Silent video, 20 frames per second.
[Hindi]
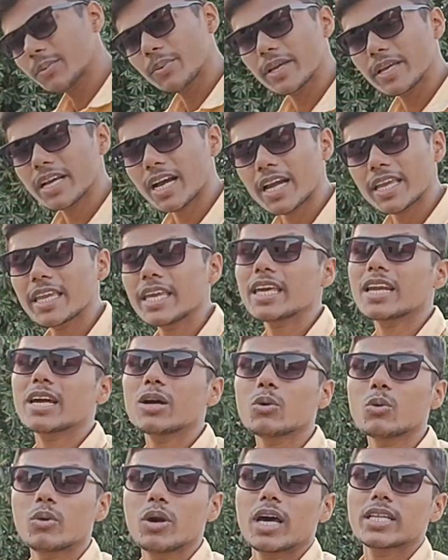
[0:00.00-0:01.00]
सभी का ये
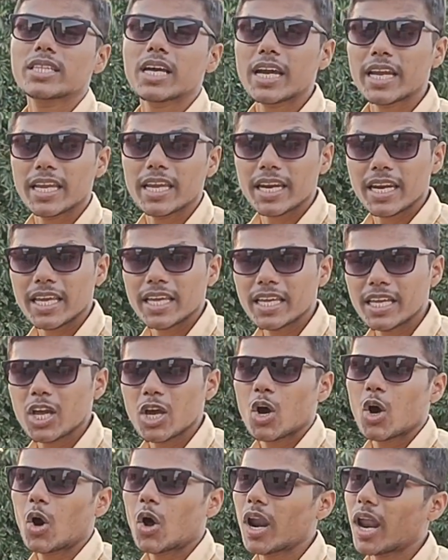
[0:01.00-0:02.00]
रंग उड़ाता है या नहीं
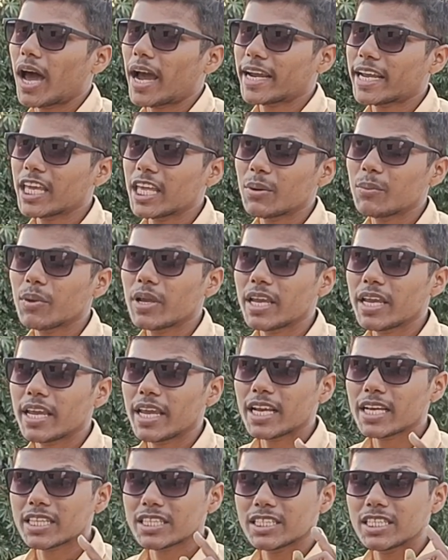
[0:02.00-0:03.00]
और आखिर में
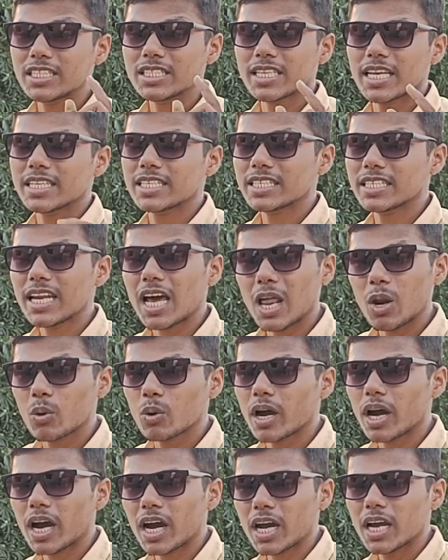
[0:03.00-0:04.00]
एक चीज़ ऐसी
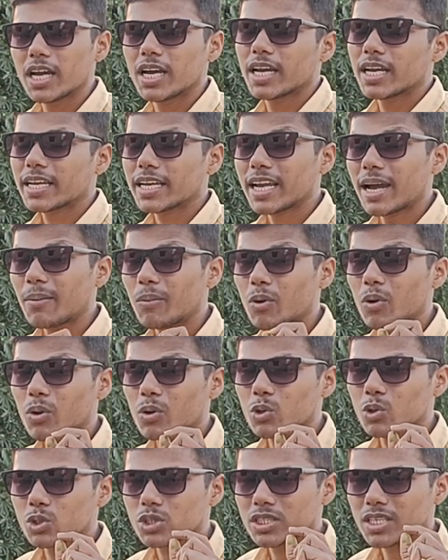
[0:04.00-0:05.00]
डालूँगा कि आप
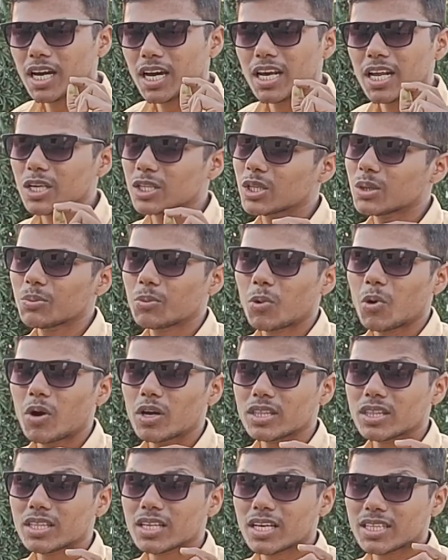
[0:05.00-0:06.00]
लोग उसका रंग तो
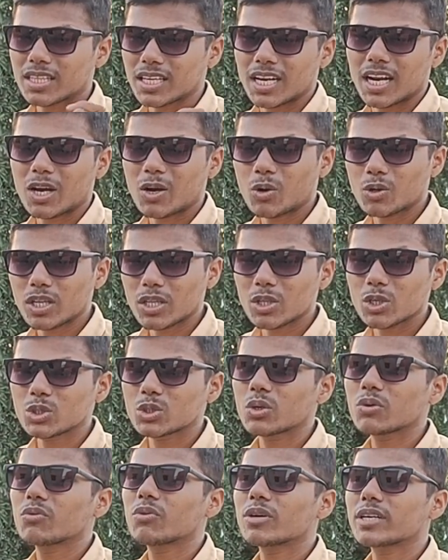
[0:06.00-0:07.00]
बहुत खतरनाक होता है
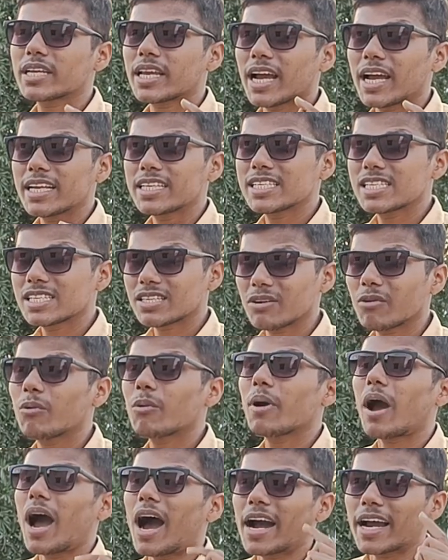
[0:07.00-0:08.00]
दोस्तों वो क्या है चीज़ है
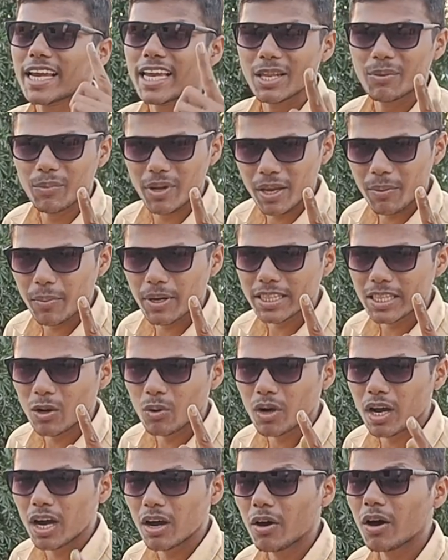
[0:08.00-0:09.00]
वो आखिर में ही
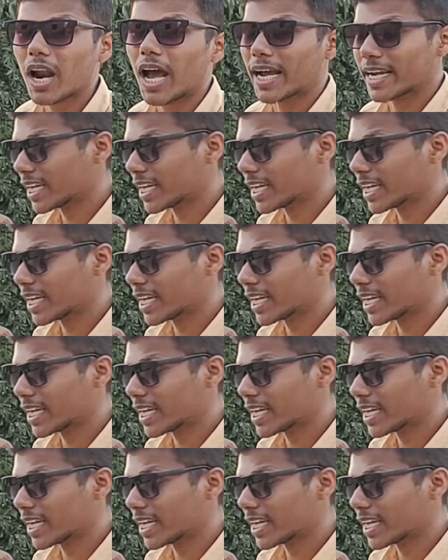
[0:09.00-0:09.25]
बताऊँगा और